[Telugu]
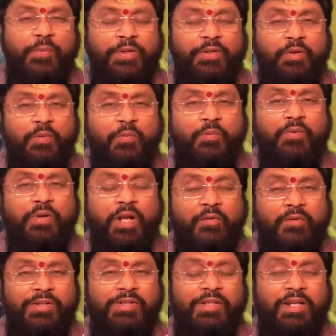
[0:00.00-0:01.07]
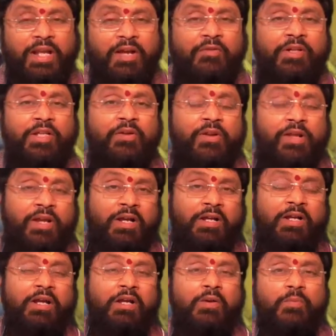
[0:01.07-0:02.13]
మాత్రం రావాల్సిన లావాదేవీలు రాక